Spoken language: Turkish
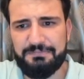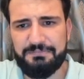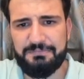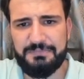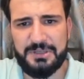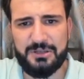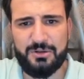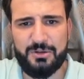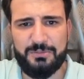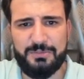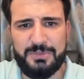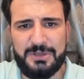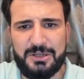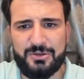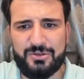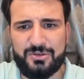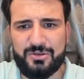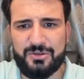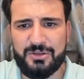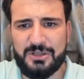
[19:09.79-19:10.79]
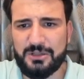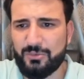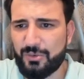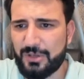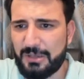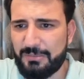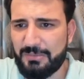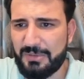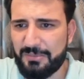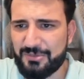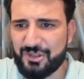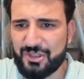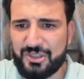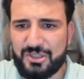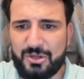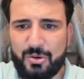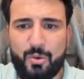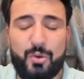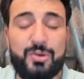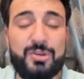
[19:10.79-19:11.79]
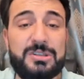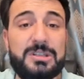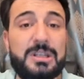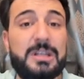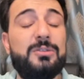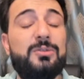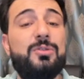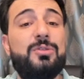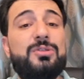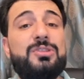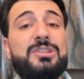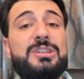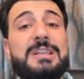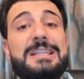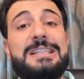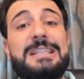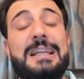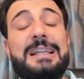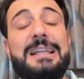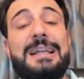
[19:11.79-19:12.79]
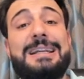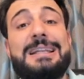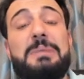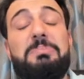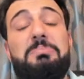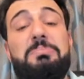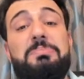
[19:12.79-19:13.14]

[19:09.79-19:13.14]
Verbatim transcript: Bir gün bile üstünde duramamış. İşte o yüzden diyoruz ki hisselerde